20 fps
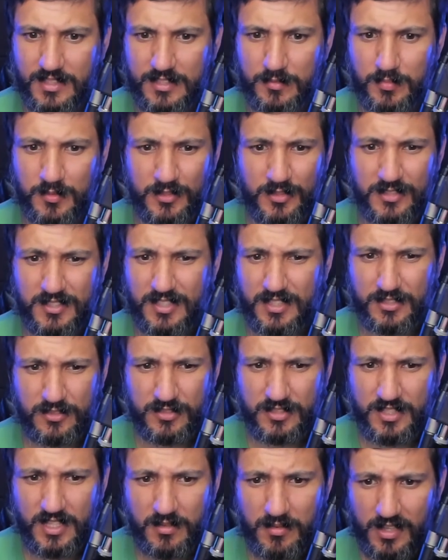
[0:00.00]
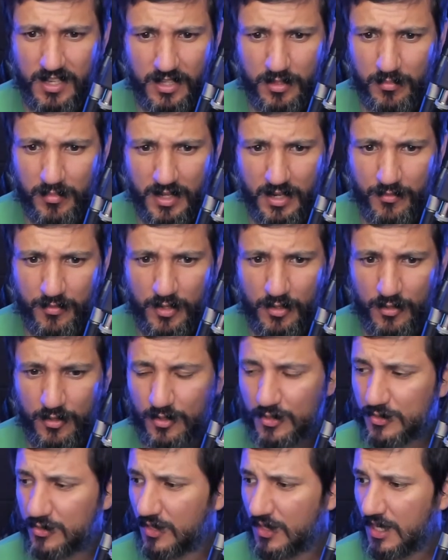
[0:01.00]
As pessoas acham isso daí lindo e
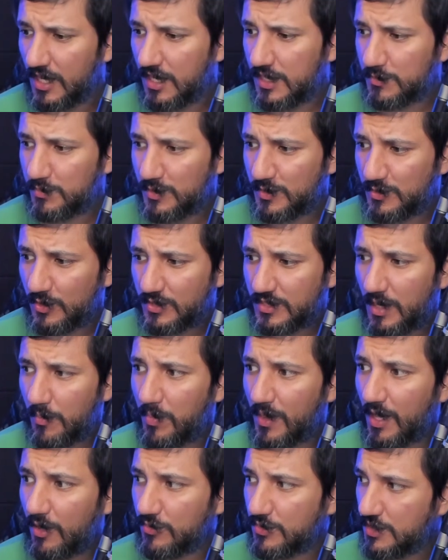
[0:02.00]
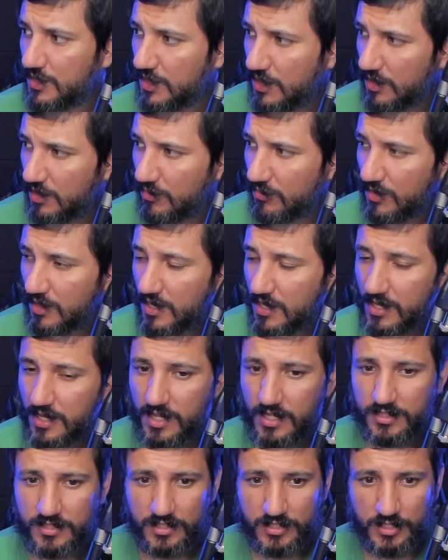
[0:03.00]
maravilhoso. As pessoas aplaudiram
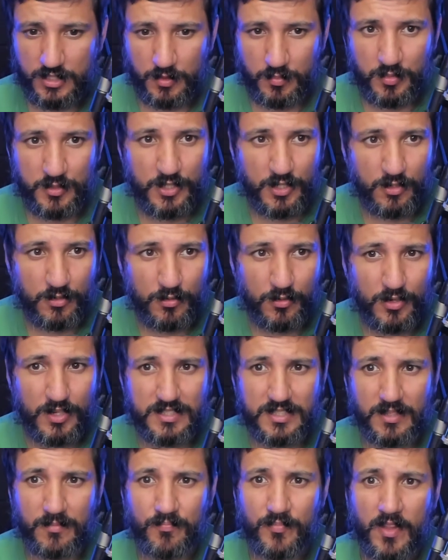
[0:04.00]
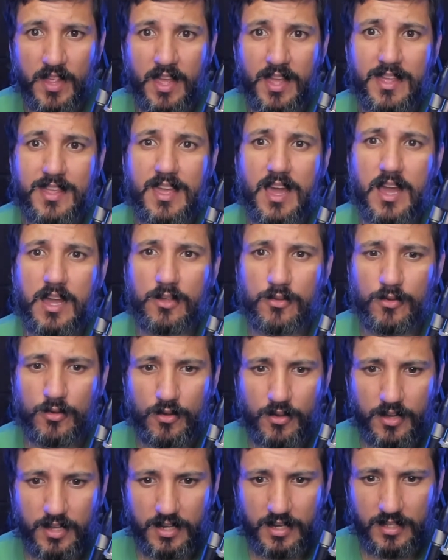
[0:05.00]
esse tipo de coisa. E
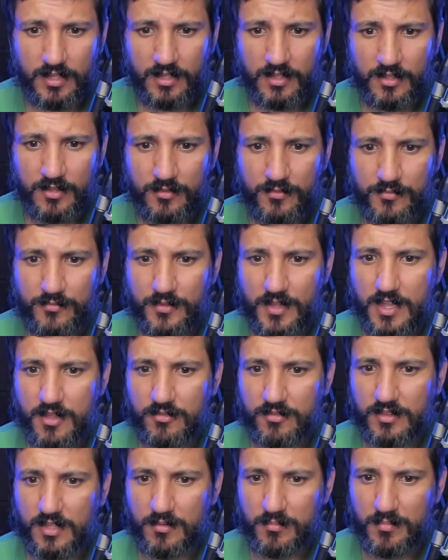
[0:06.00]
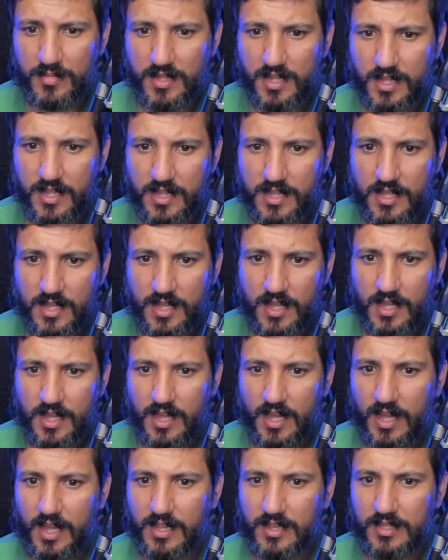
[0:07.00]
agora veio também
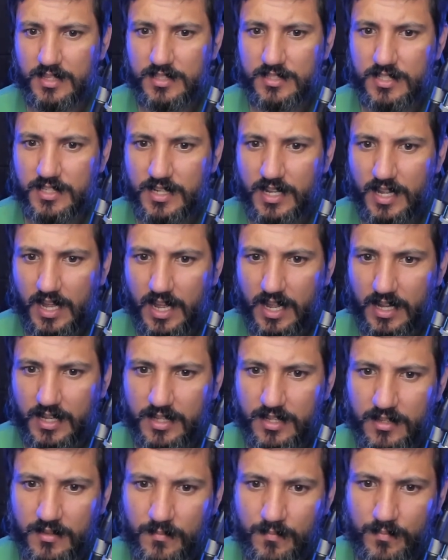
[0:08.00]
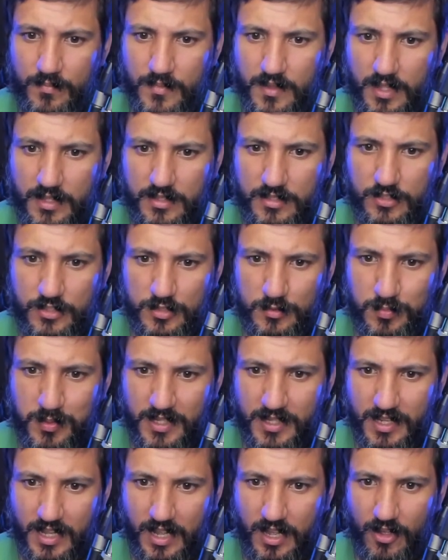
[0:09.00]
a Lady Gaga, né? Deixa eu
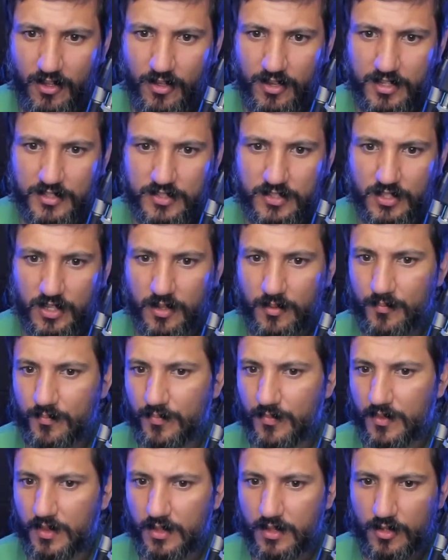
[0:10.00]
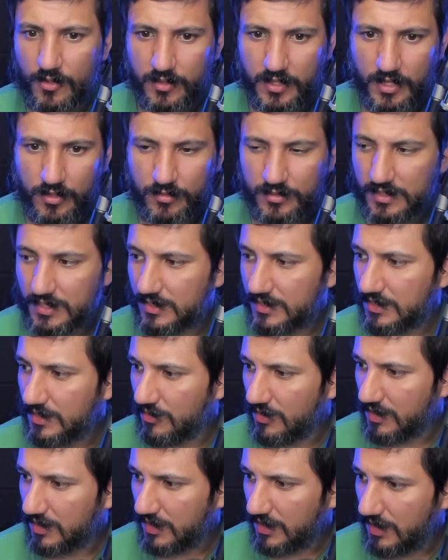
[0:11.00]
explicar, olha só que aconteceu
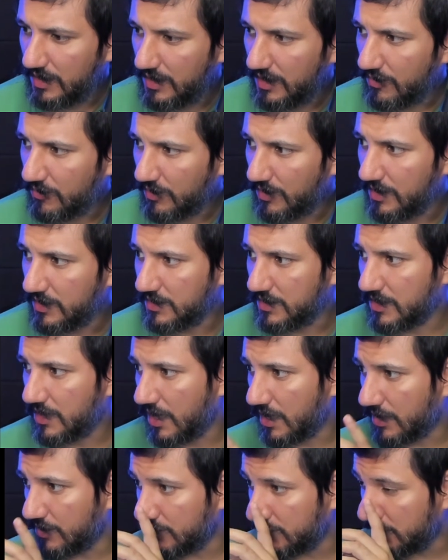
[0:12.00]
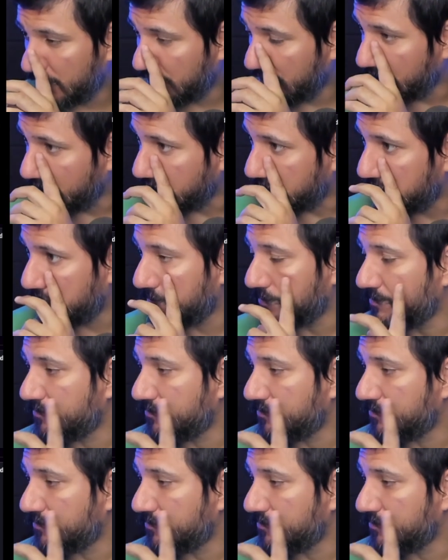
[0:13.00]
aqui com a Lady Gaga é o seguinte.